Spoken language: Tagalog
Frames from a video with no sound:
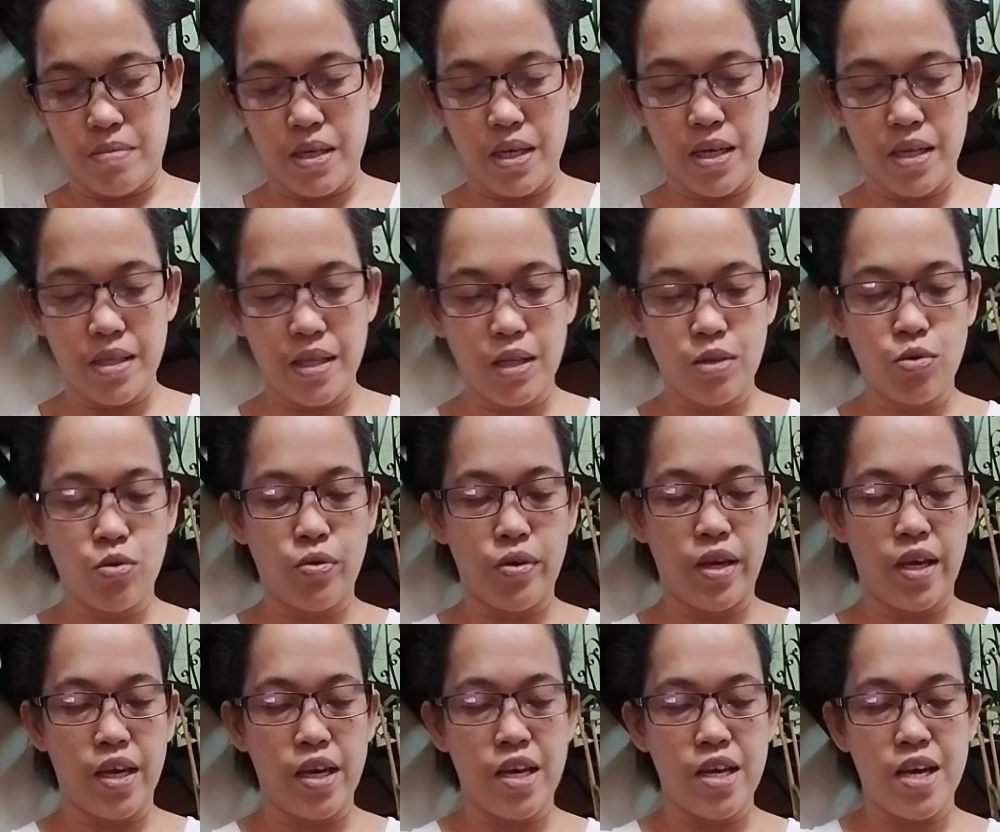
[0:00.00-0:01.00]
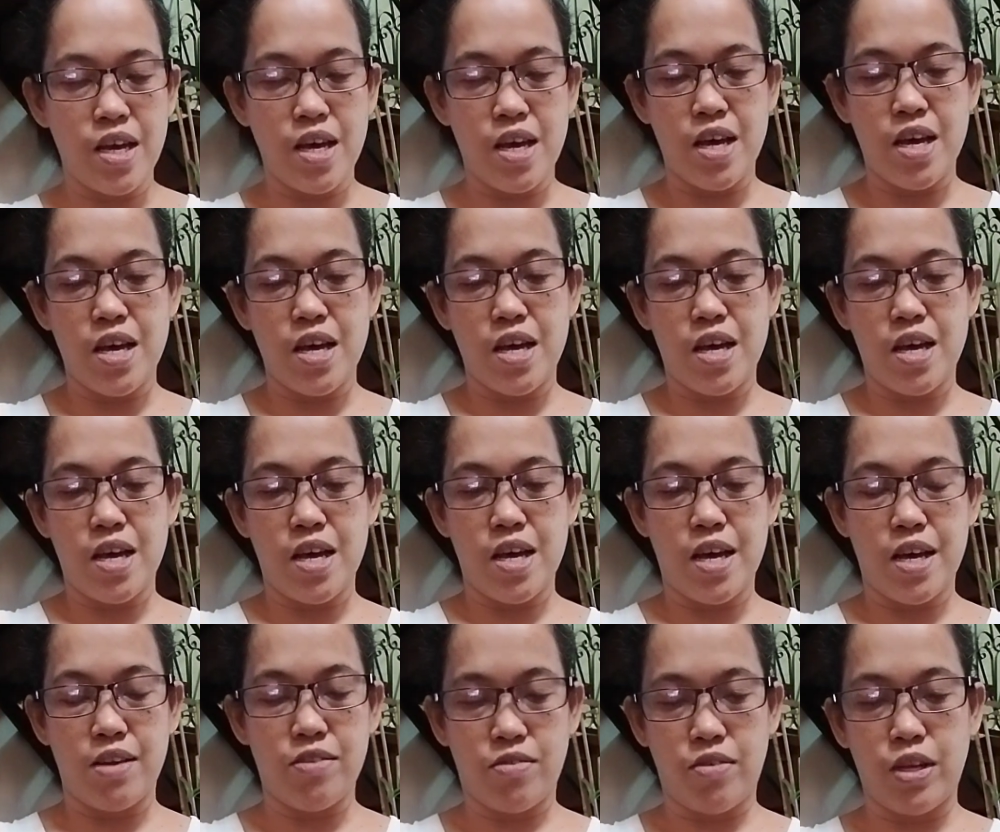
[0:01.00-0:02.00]
Maganda to eh. Kaya,
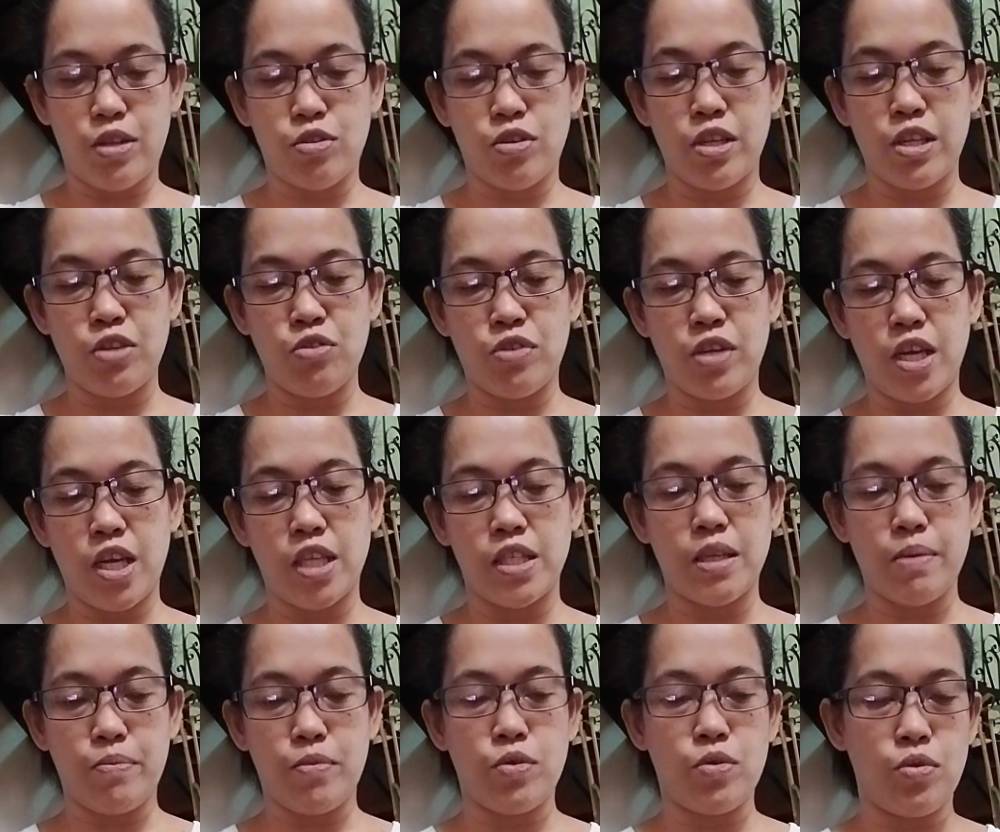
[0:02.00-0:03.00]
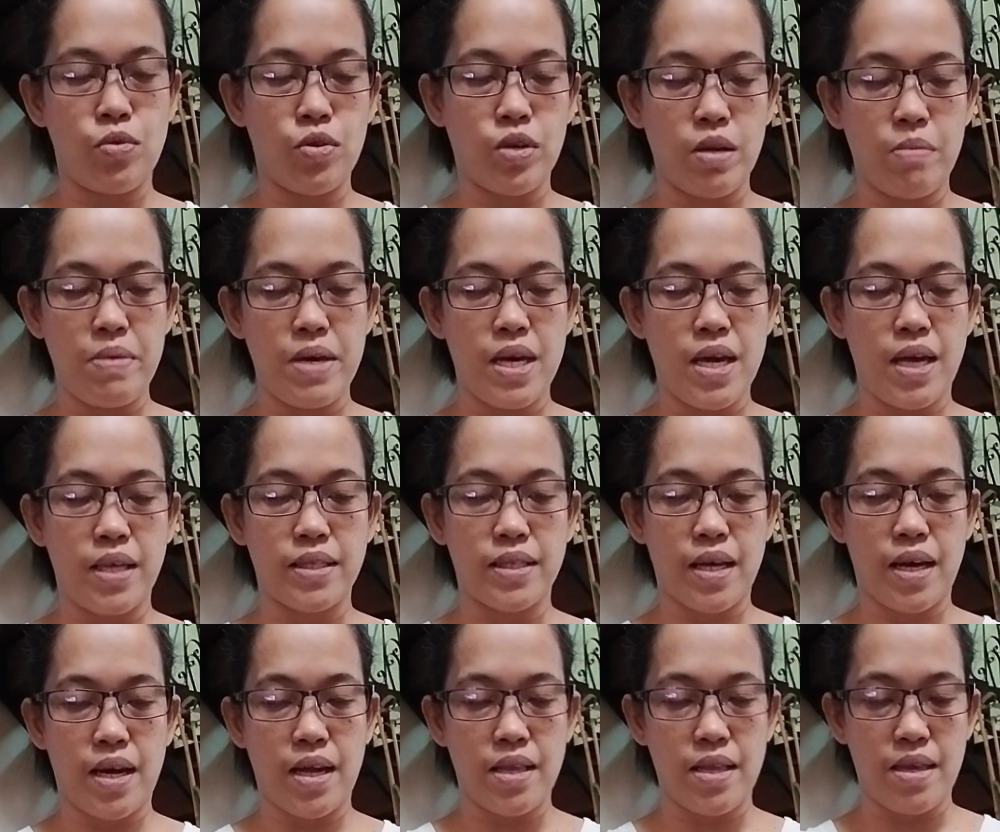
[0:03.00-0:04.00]
ano, ito rin yung naisip kong ibigay
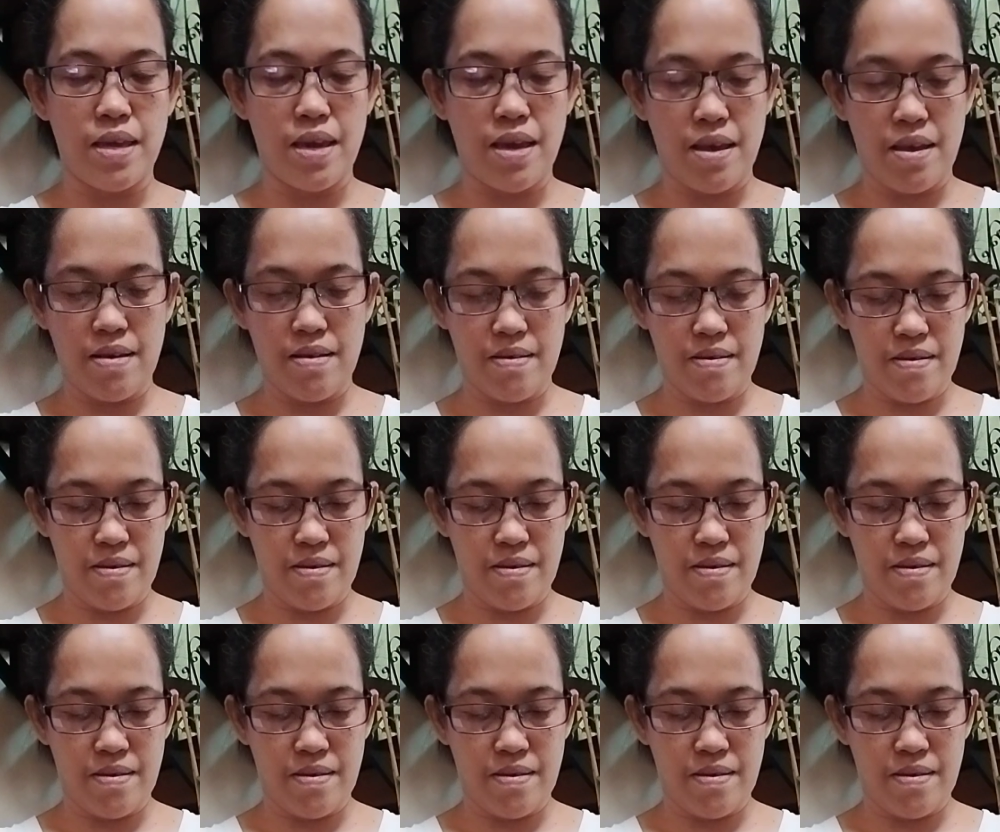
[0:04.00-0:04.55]
sa kanya.